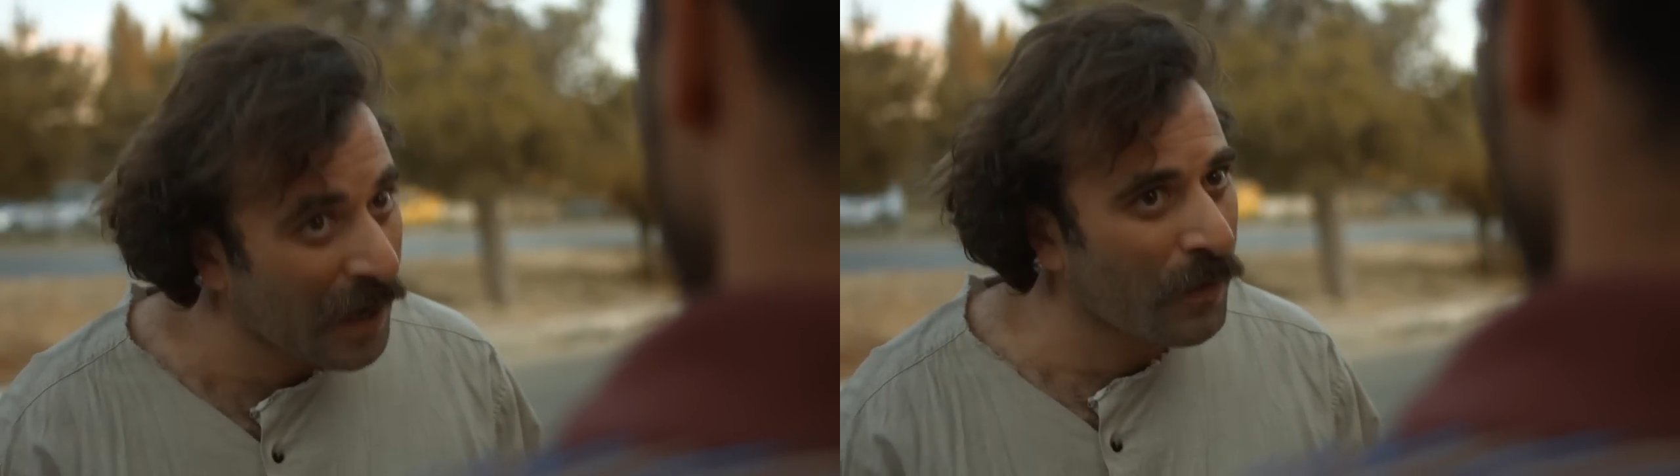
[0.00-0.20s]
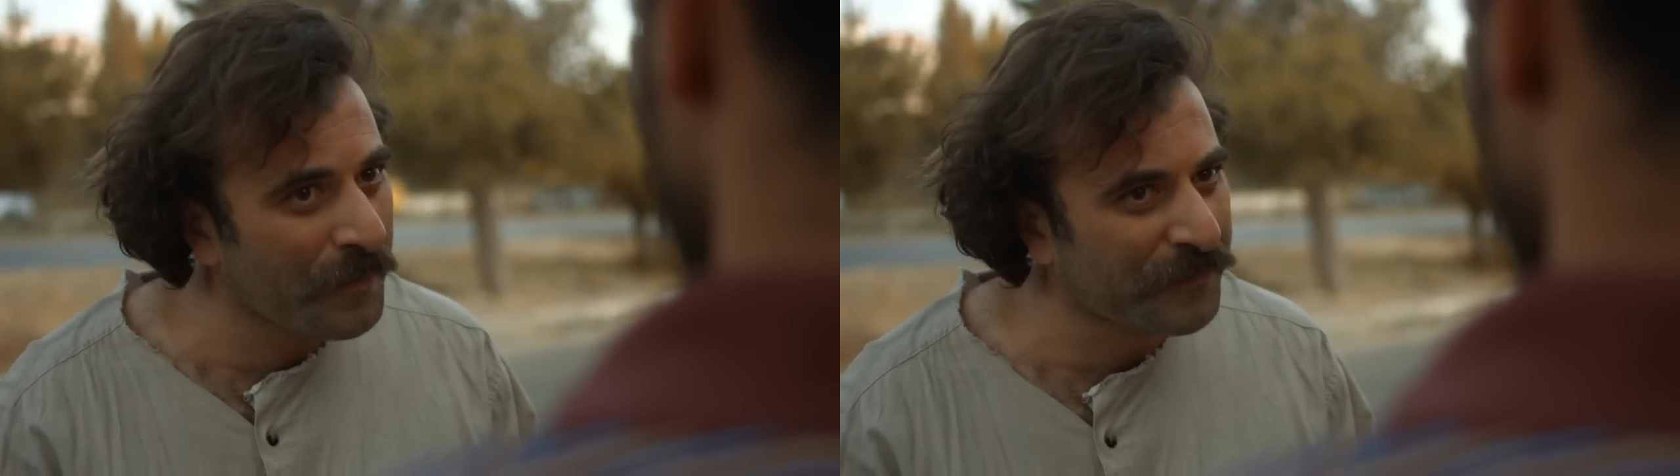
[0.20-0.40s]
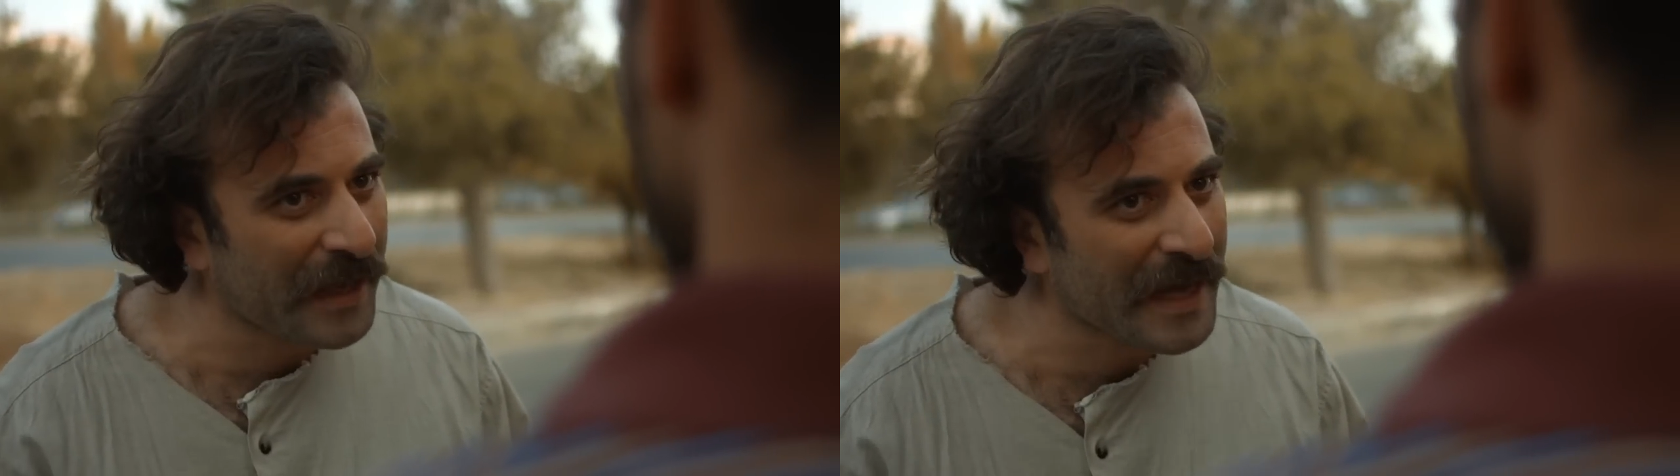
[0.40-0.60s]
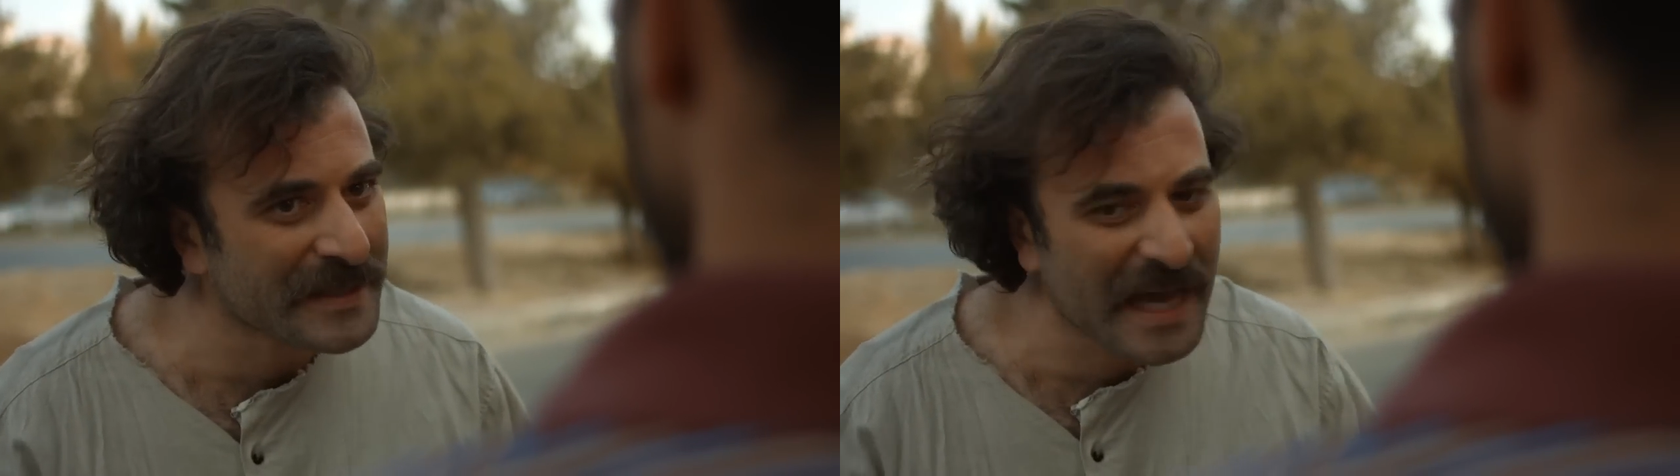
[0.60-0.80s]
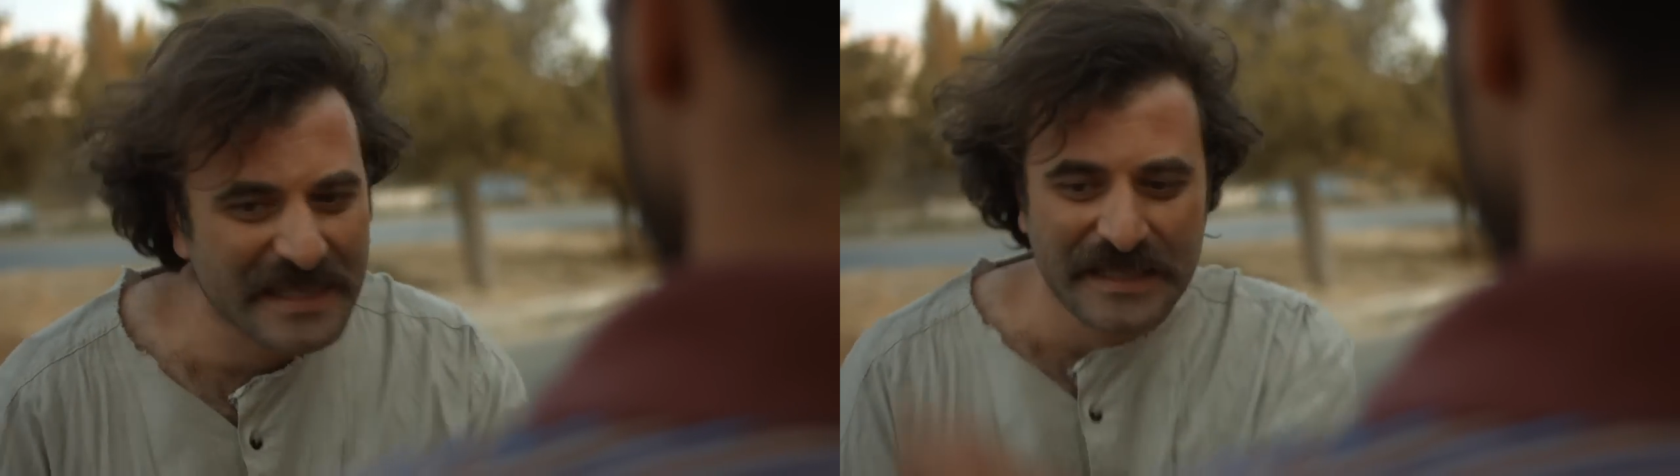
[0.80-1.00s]
اول ما يفتح
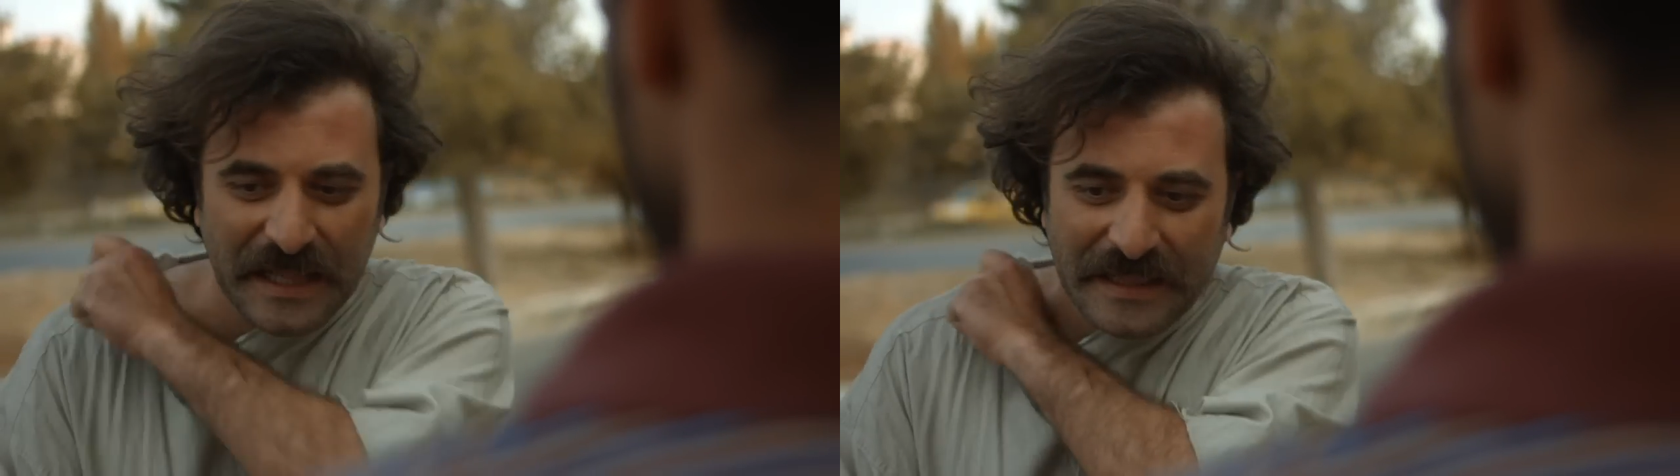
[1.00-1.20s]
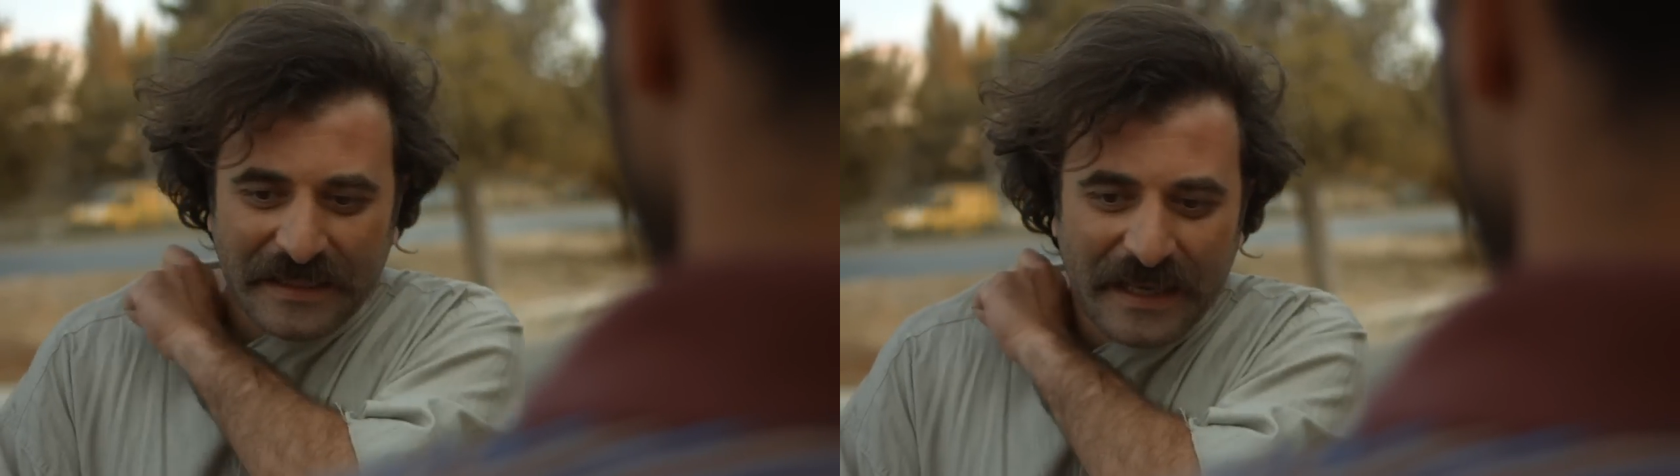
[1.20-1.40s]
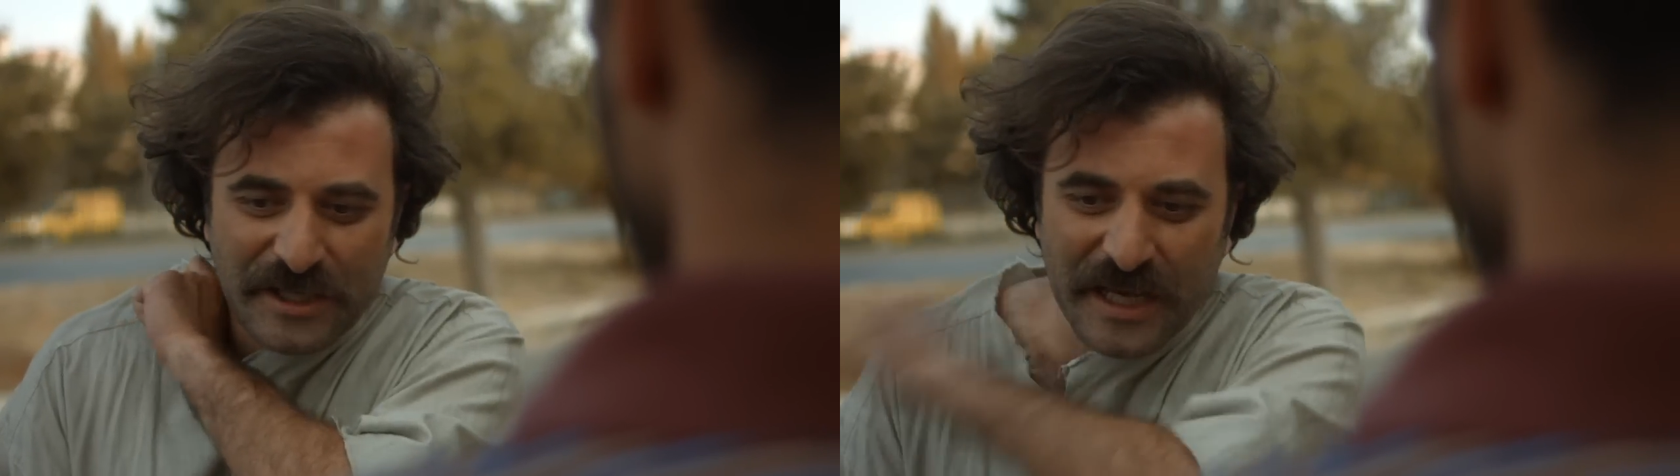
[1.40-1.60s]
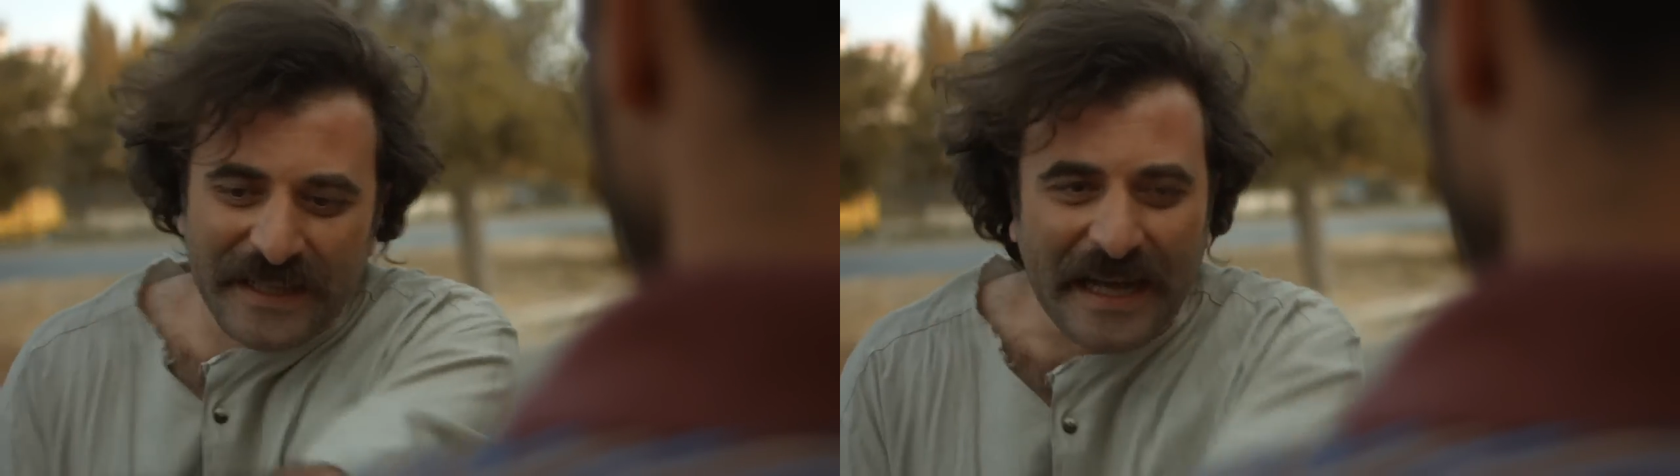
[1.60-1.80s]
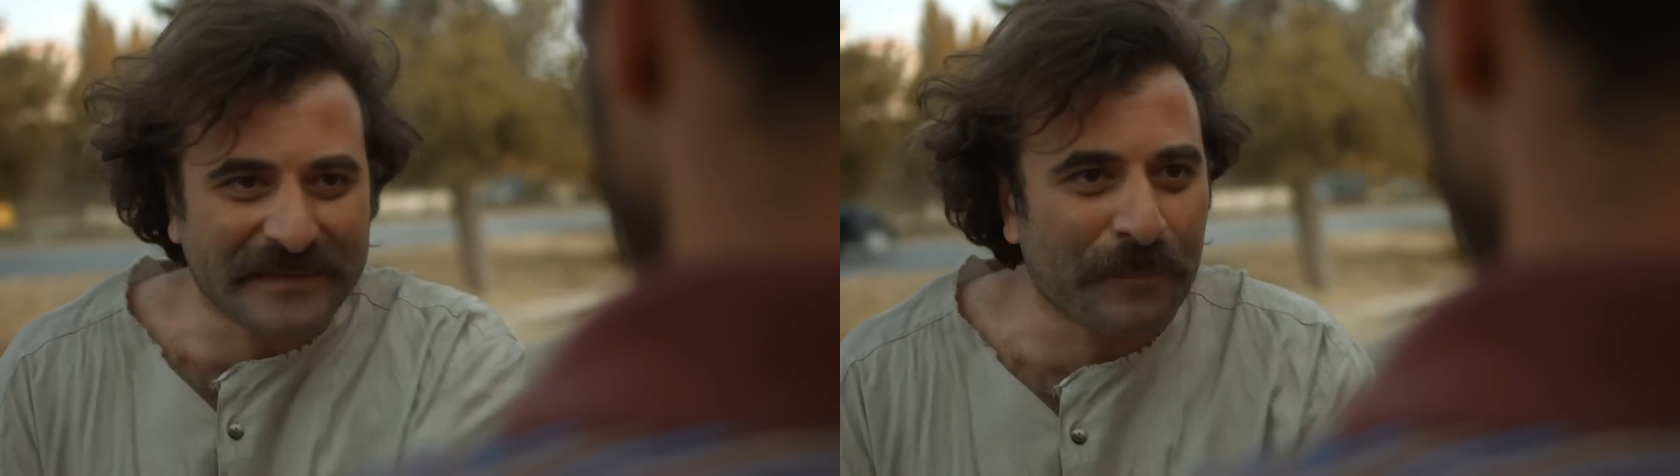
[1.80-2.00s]
الازاز زت الجريد
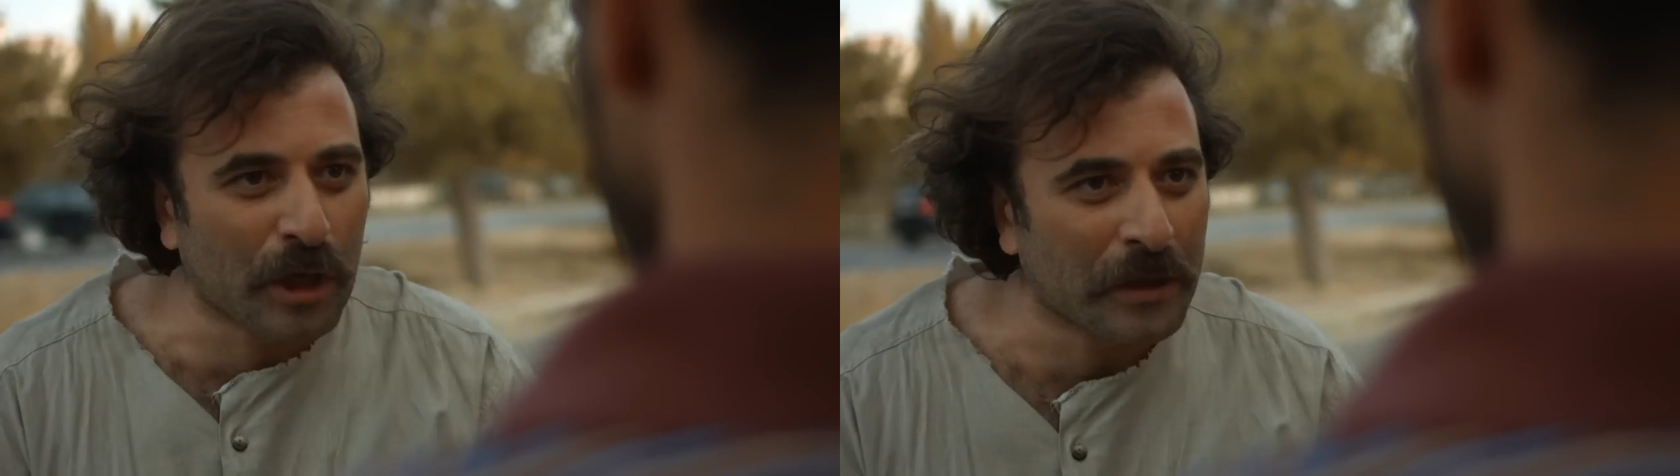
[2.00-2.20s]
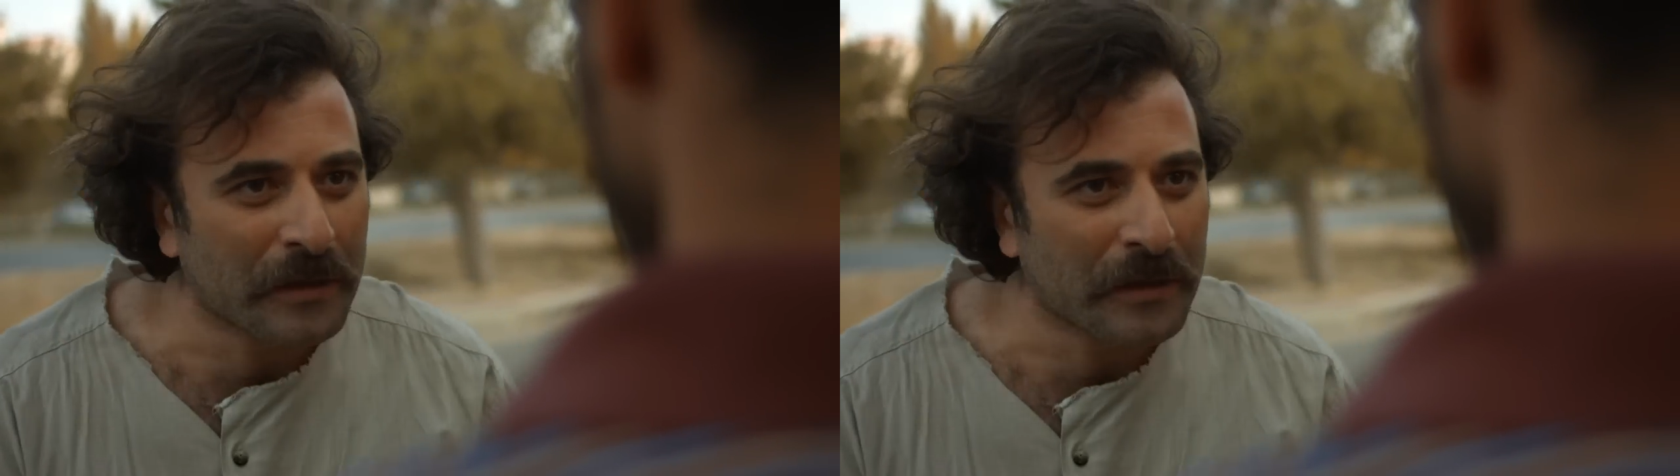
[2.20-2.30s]
على التابلو